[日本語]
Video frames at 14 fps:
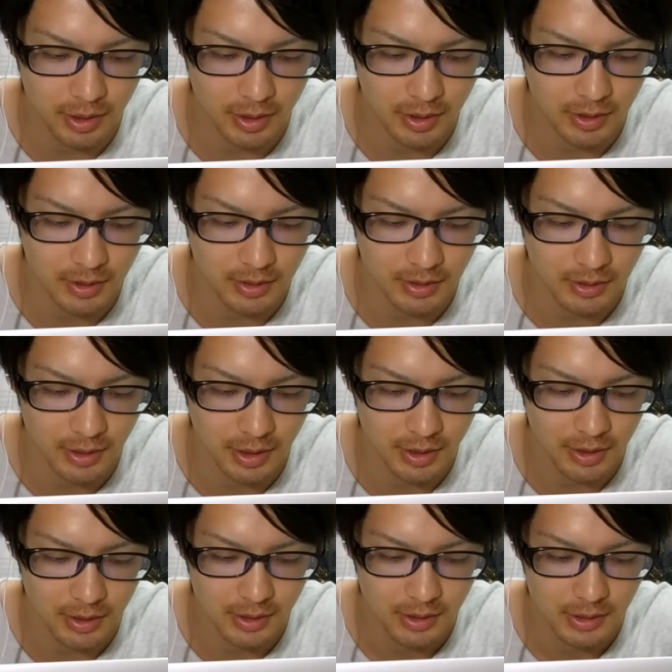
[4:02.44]
感がするね
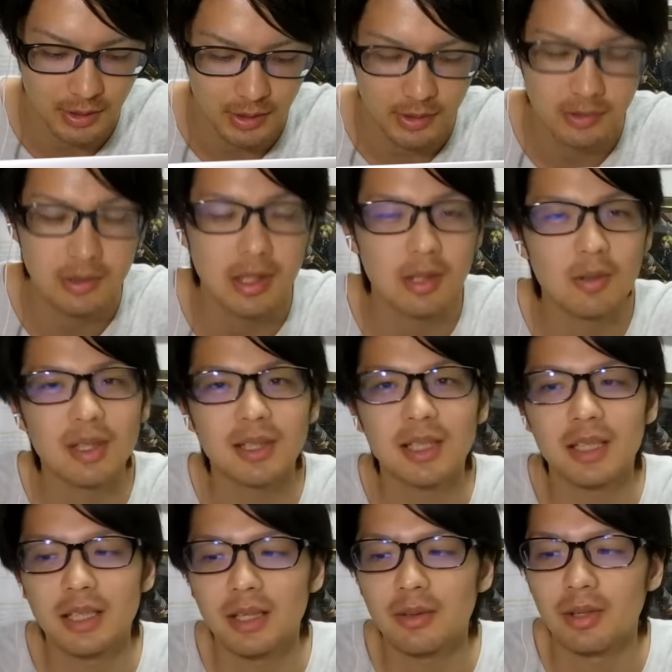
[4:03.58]
うわ終わん
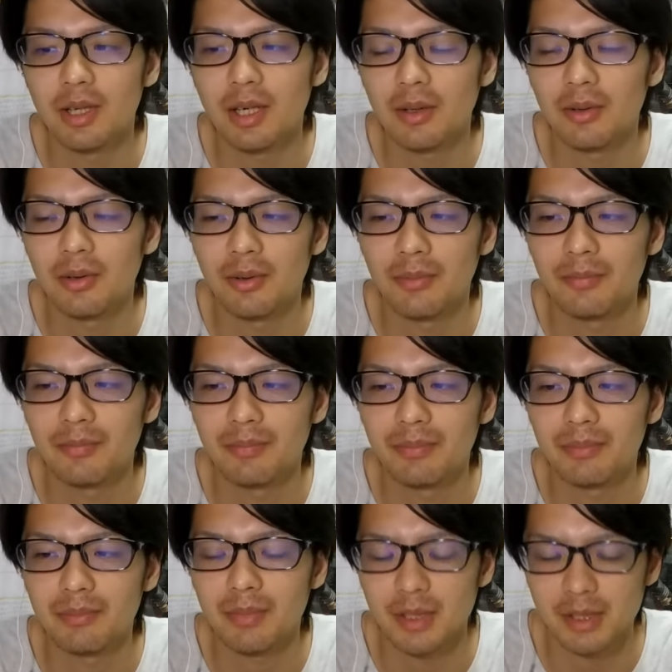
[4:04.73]
ないねこれ解放
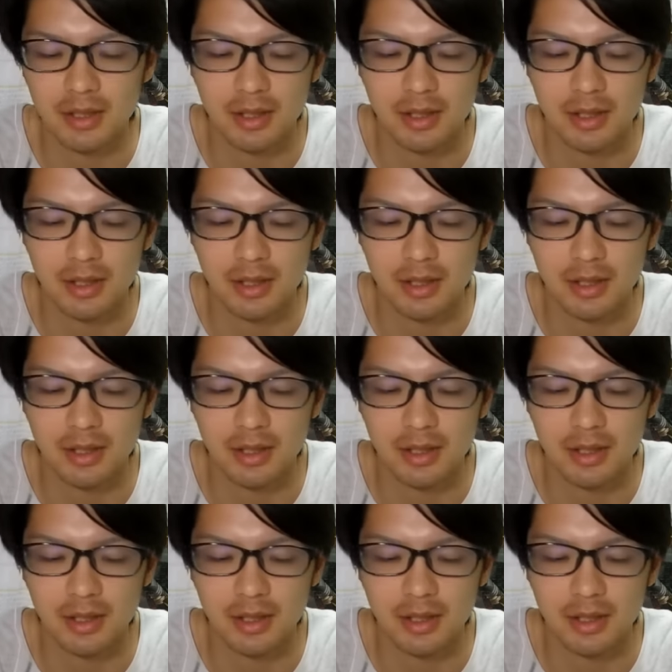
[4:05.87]
マ